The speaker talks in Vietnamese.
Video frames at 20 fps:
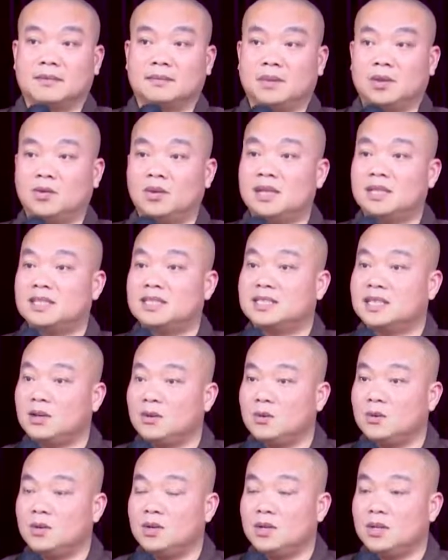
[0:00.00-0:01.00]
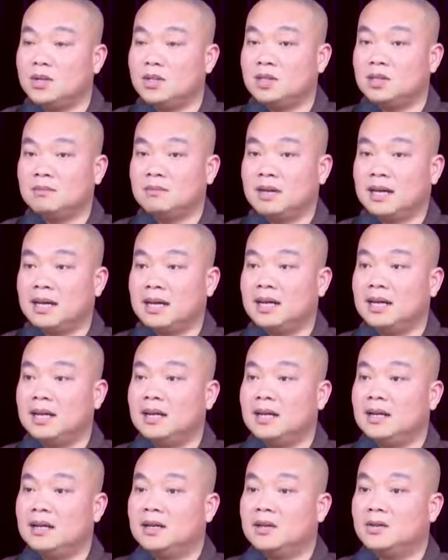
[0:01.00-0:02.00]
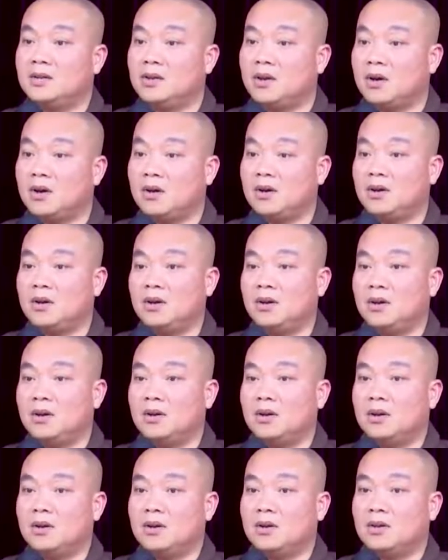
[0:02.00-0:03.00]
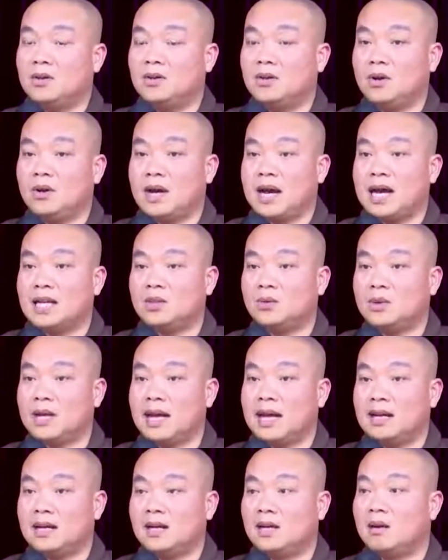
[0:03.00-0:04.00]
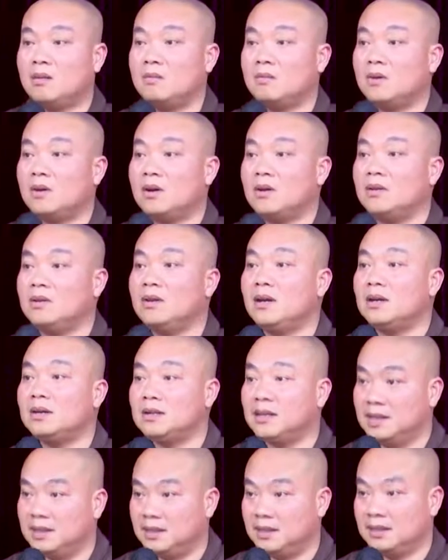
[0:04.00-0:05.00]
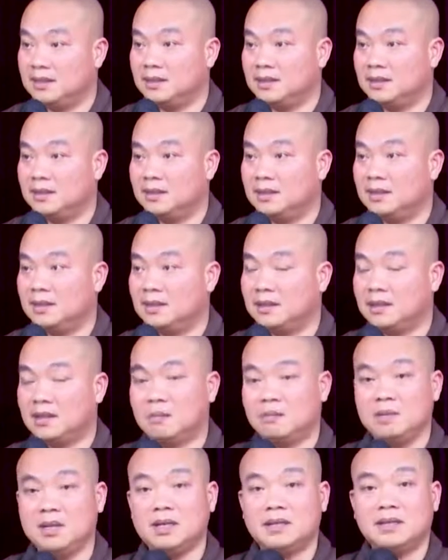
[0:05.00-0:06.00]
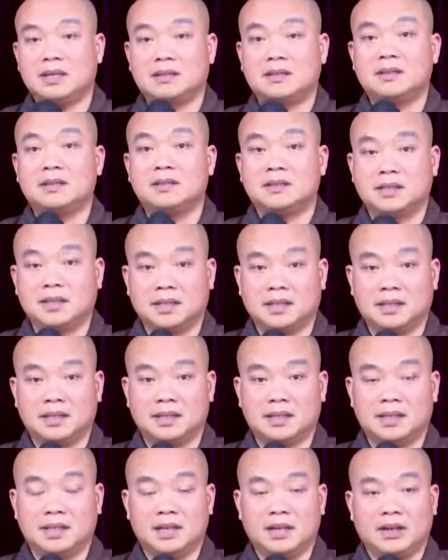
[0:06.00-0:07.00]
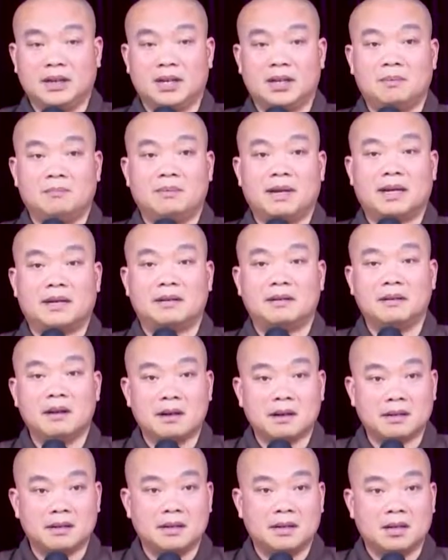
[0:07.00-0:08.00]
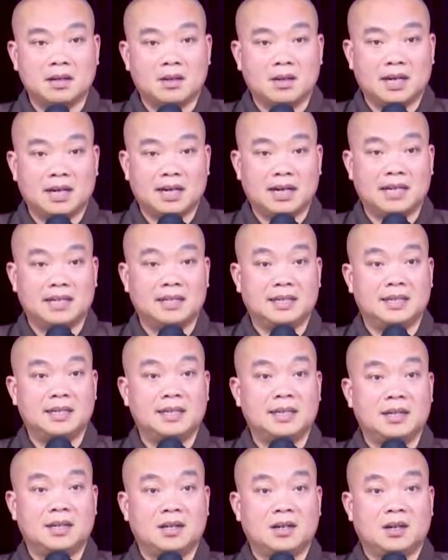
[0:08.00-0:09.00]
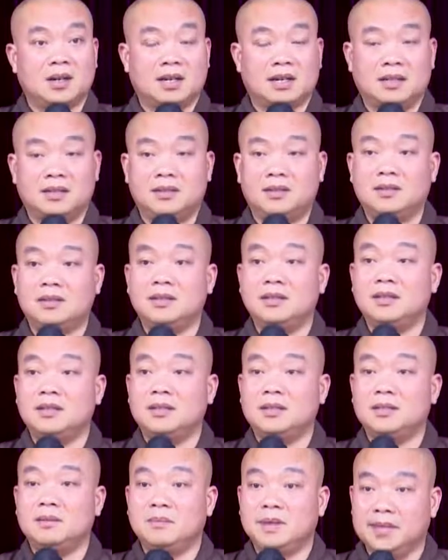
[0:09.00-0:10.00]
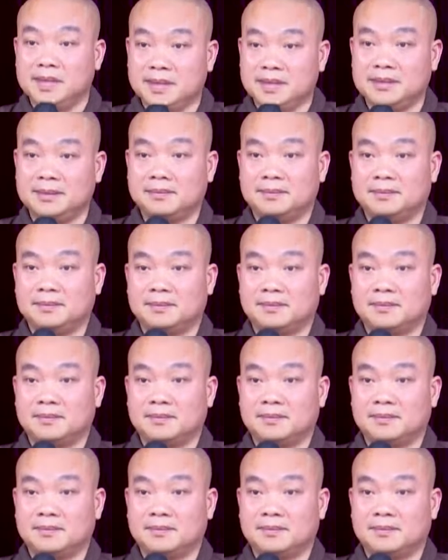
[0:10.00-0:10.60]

Mình gọi là sáu, nhưng mà do do Atula không có nhất định, không biết là trên trời hay là mặt đất hoặc là gì, hoặc là dưới biển,